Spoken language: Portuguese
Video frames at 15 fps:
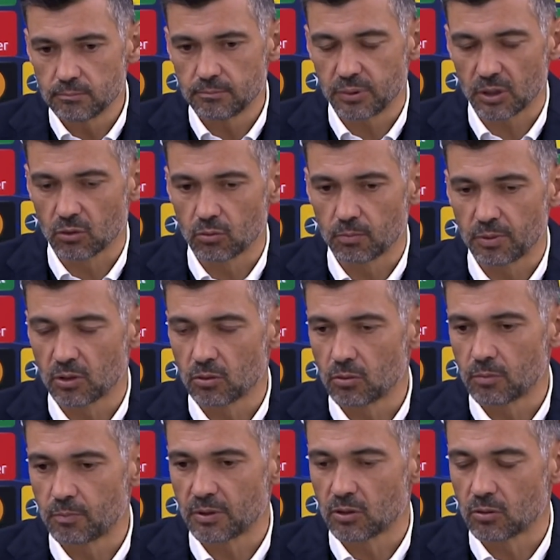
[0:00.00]
pelo,
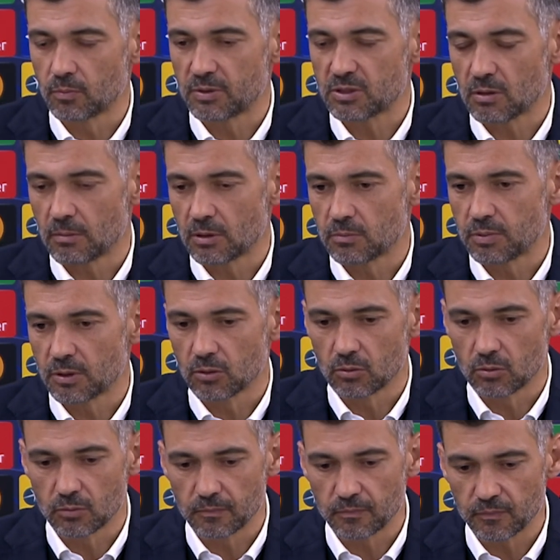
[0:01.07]
pelo, pelo, principalmente
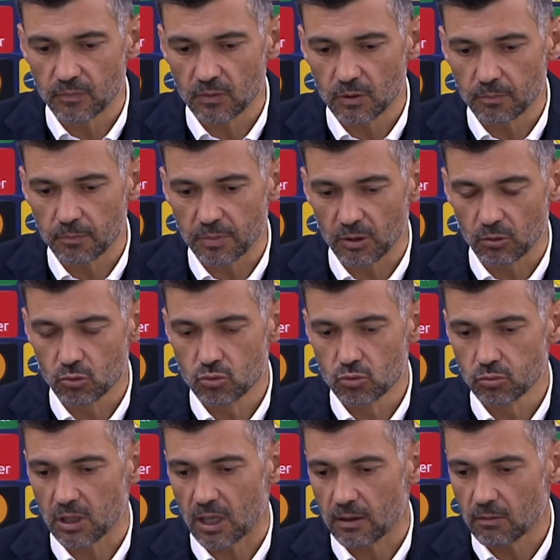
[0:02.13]
pelo, pelo
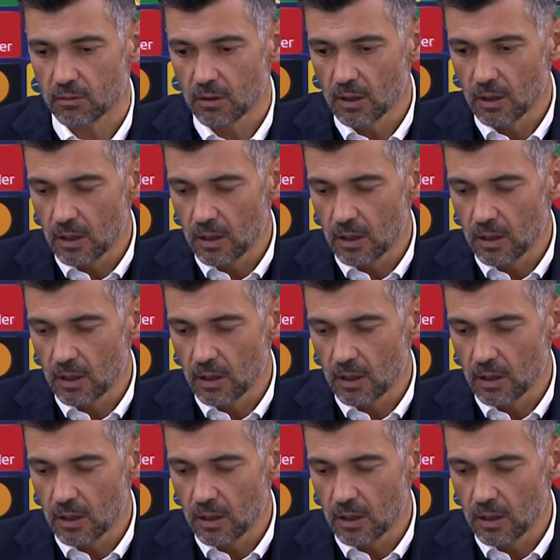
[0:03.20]
resultado.